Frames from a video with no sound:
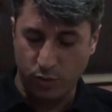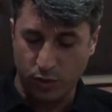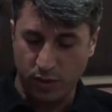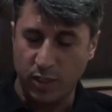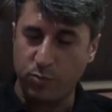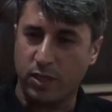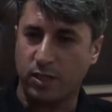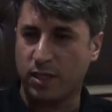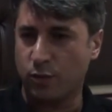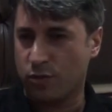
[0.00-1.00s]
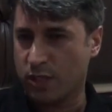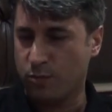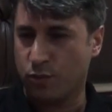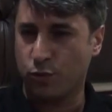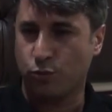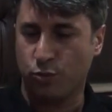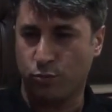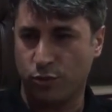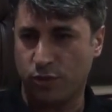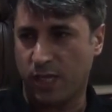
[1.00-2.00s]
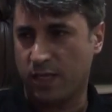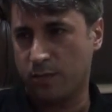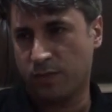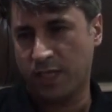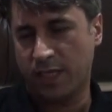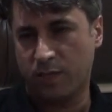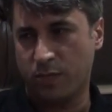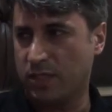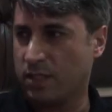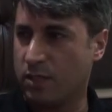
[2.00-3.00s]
Biz yemedikten sonra kimseye sunmuyoruz. Yani kimse yedirmez.